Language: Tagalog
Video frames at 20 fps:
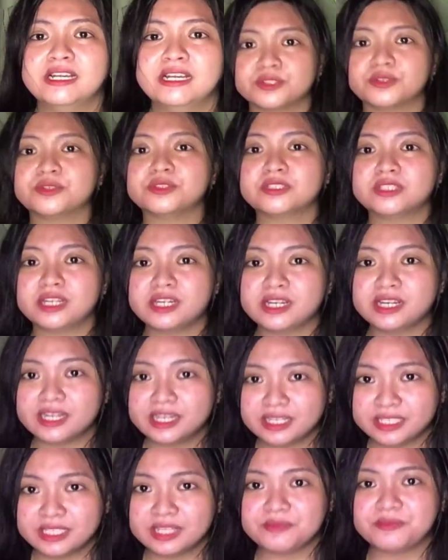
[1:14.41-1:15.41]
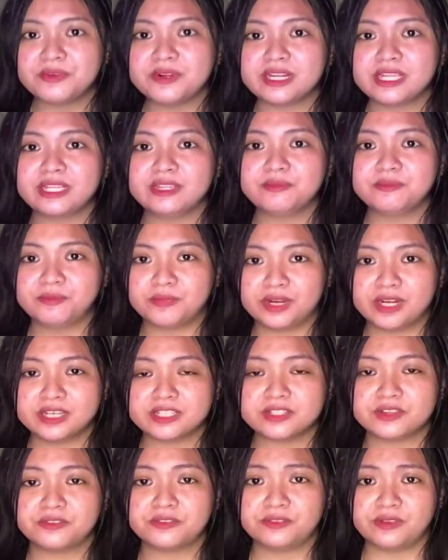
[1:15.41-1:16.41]
So there are different
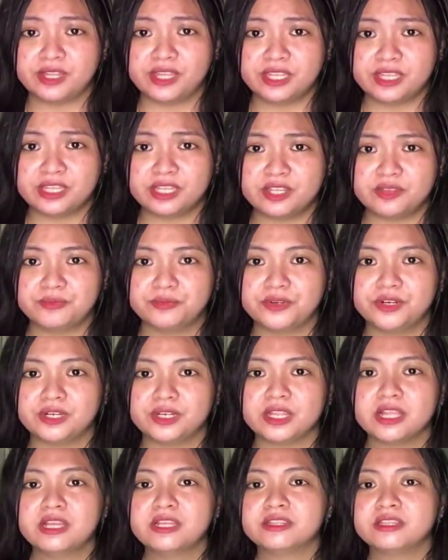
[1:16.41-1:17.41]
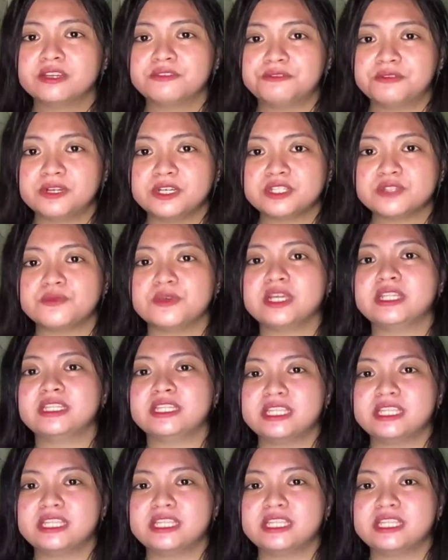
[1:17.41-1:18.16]
parts of a keyboard. The first one